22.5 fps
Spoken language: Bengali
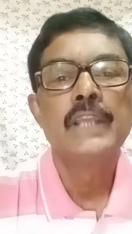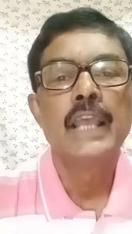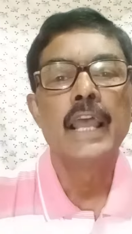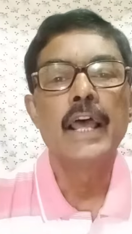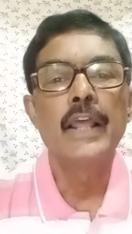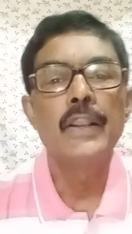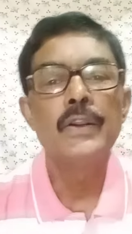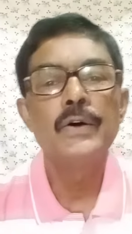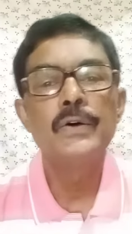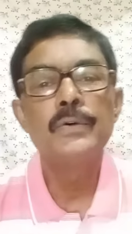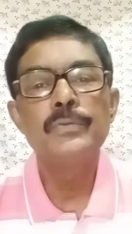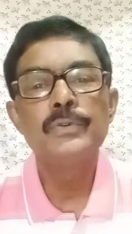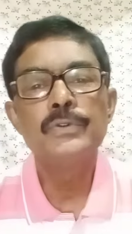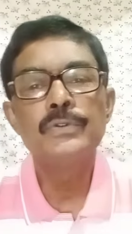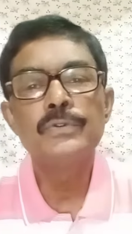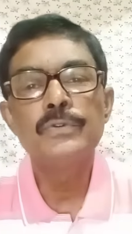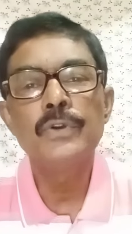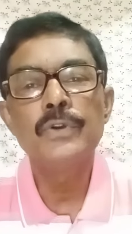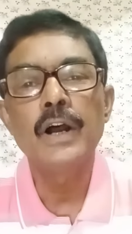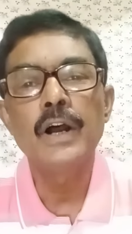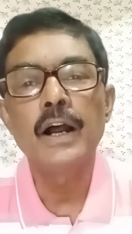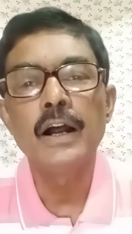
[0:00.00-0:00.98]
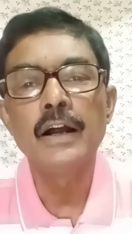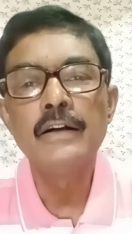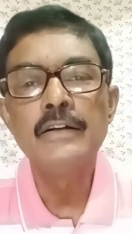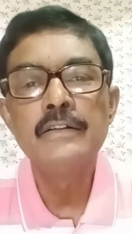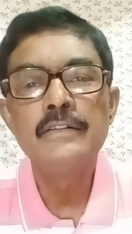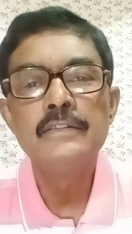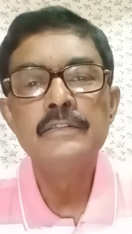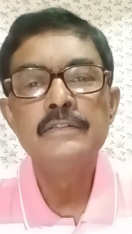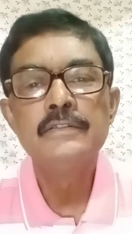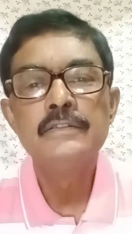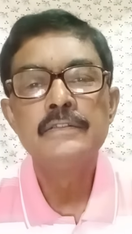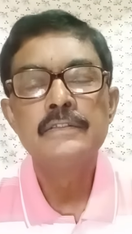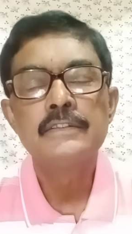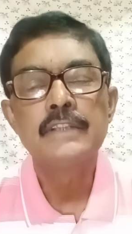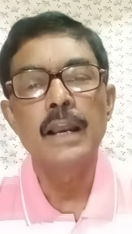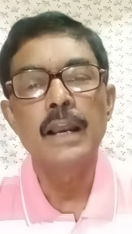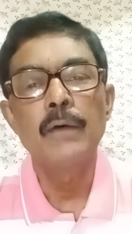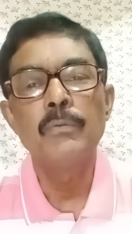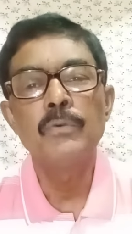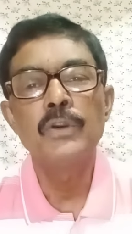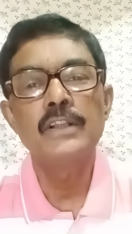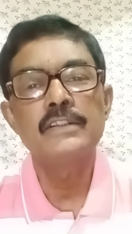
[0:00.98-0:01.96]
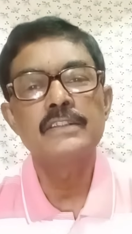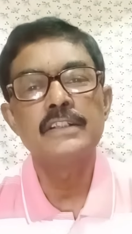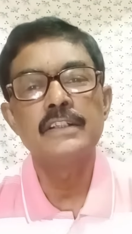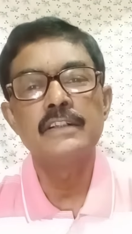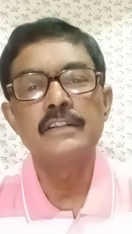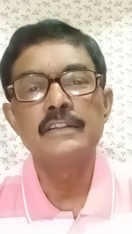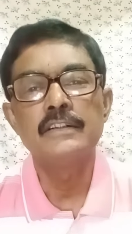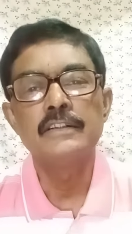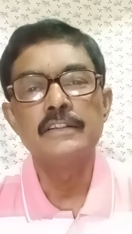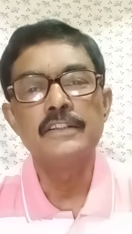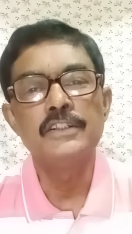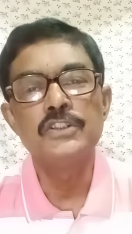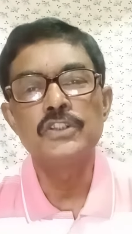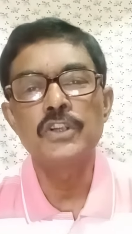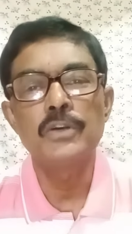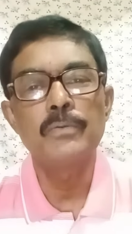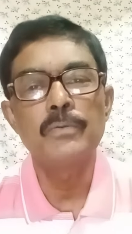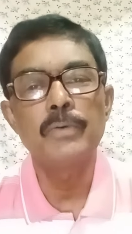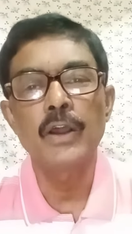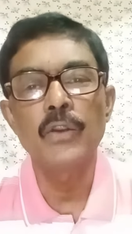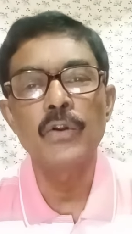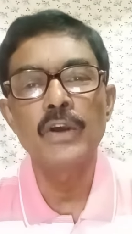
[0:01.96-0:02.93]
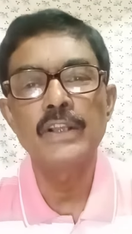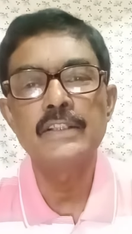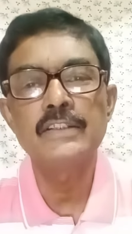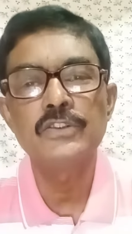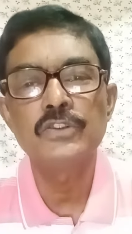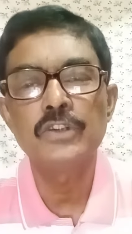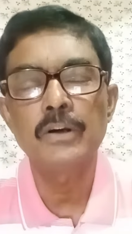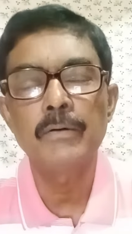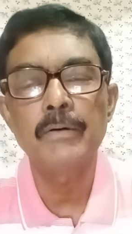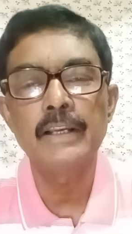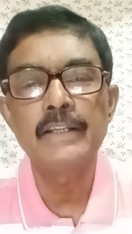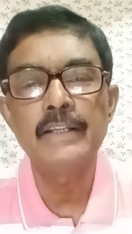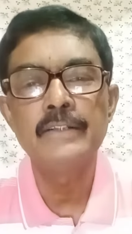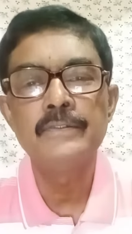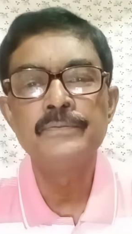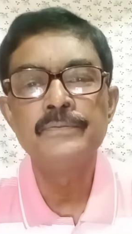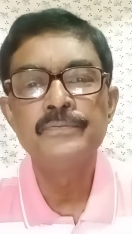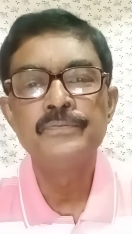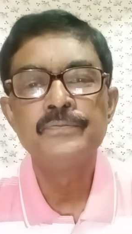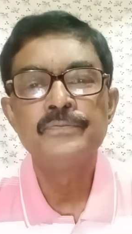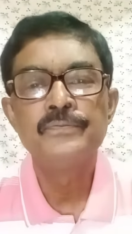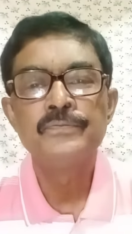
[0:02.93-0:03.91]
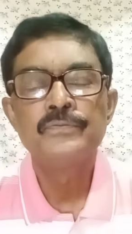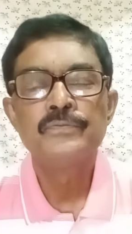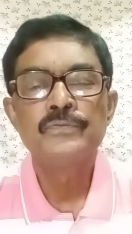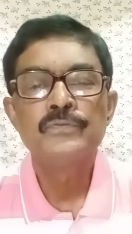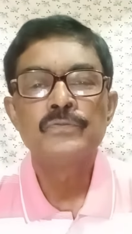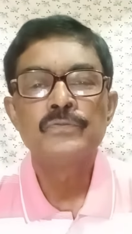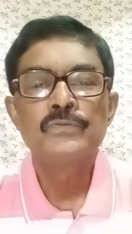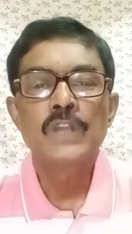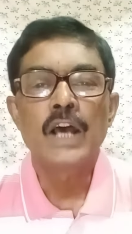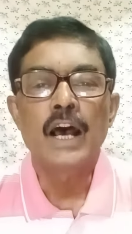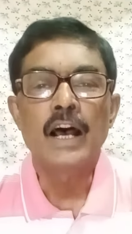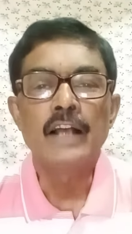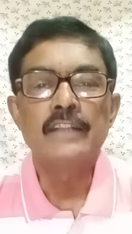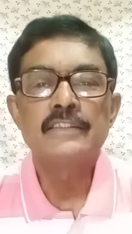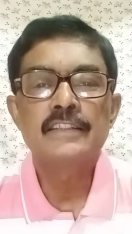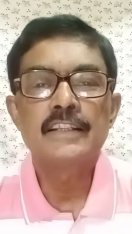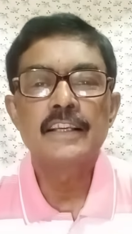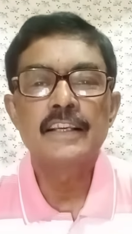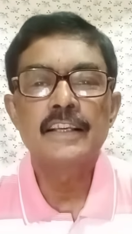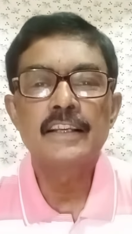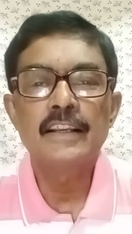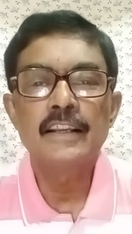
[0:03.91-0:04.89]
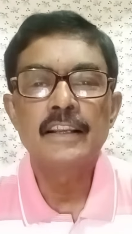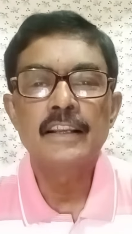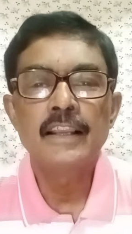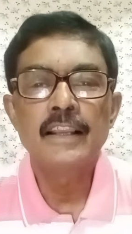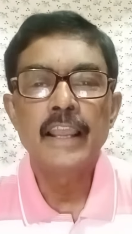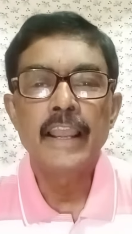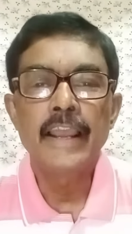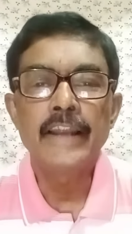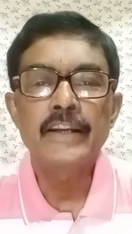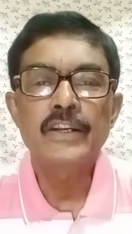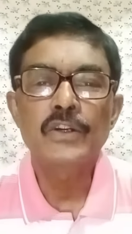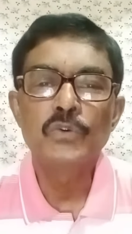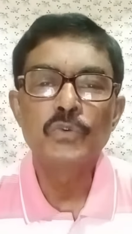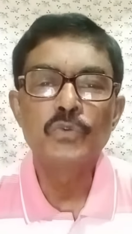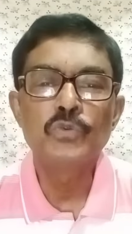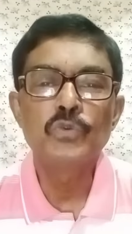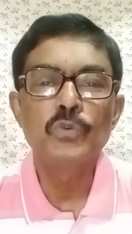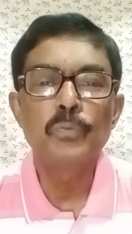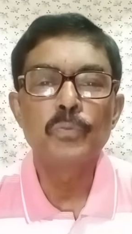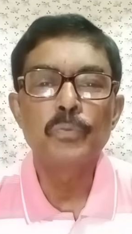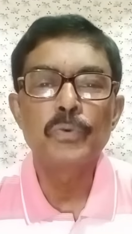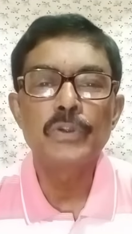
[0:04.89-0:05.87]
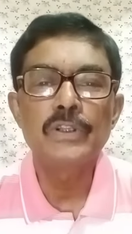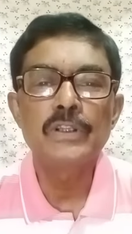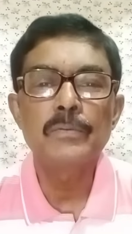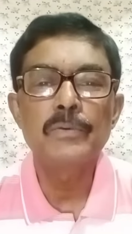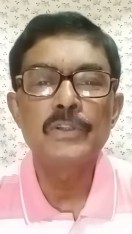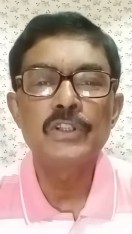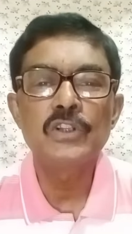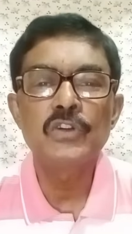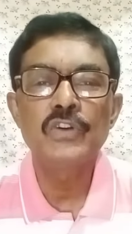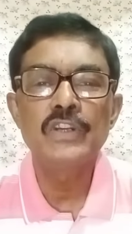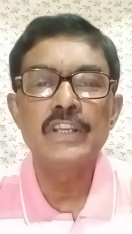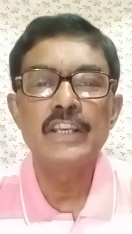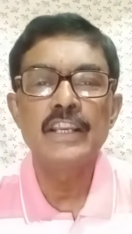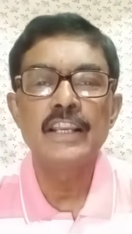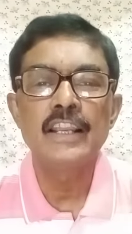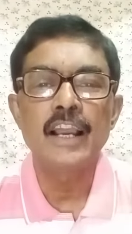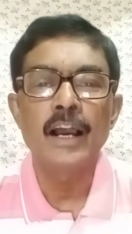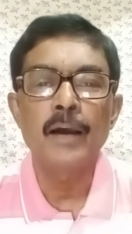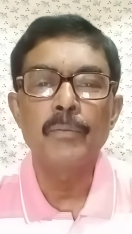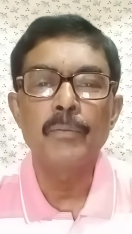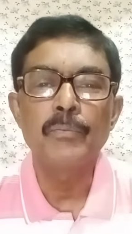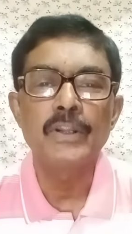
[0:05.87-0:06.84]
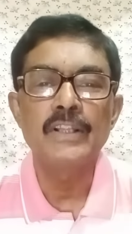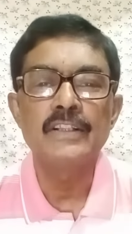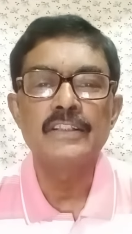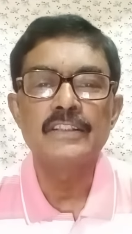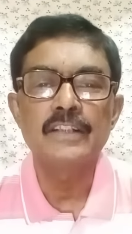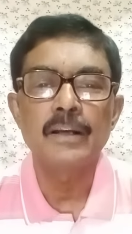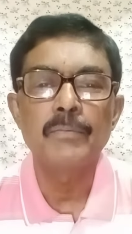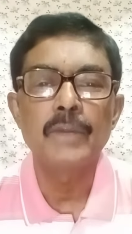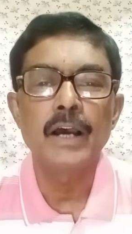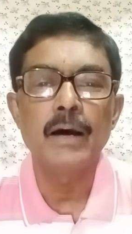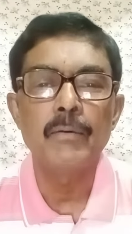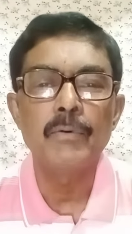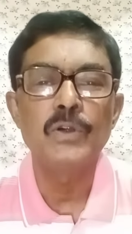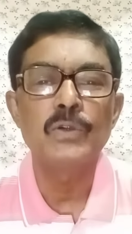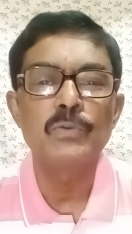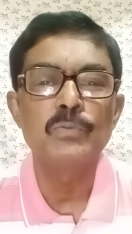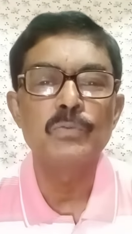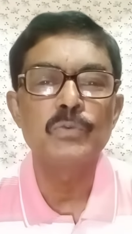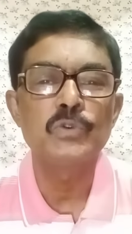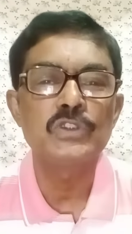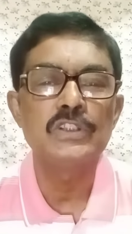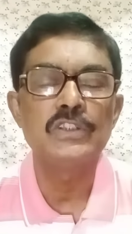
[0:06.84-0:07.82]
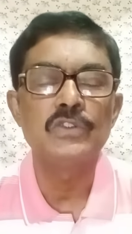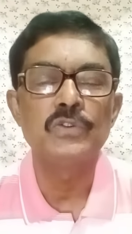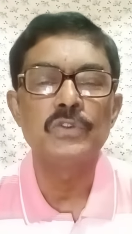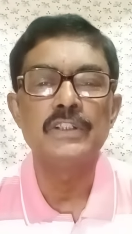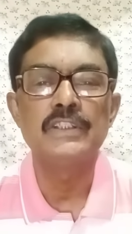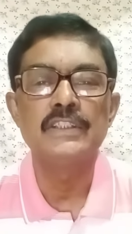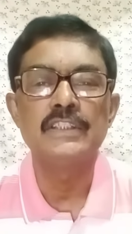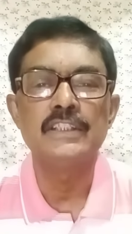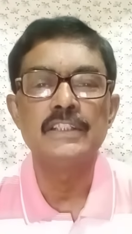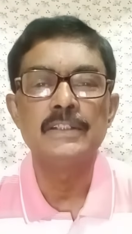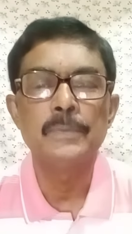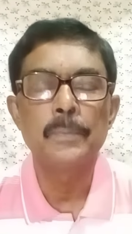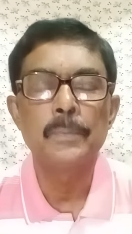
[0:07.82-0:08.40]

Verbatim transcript: হ্যালো বন্ধুরা কেমন আছেন নিশ্চয়ই ভালো আছেন সবাই আজকে একটা নতুন প্রতিবেদন নিয়ে আপনাদের সামনে আবার উপস্থিত হয়েছি